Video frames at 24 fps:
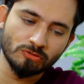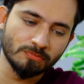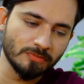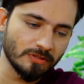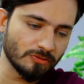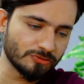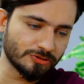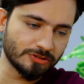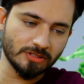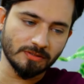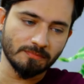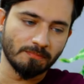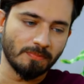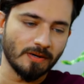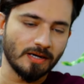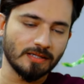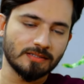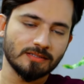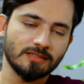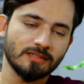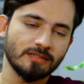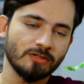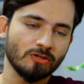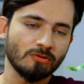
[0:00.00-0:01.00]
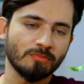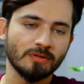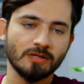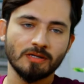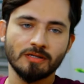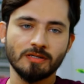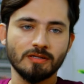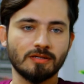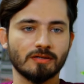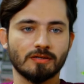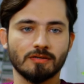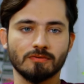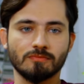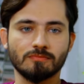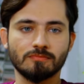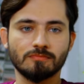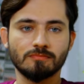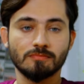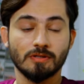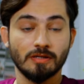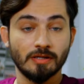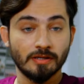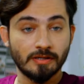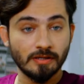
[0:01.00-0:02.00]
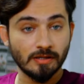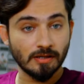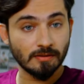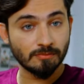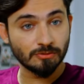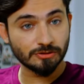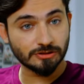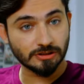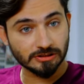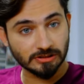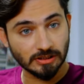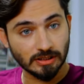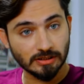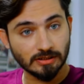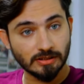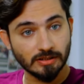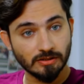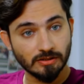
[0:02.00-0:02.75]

तुम्हें उससे बात करने को मना नहीं कर रहा हूँ लेकिन अब उसके साथ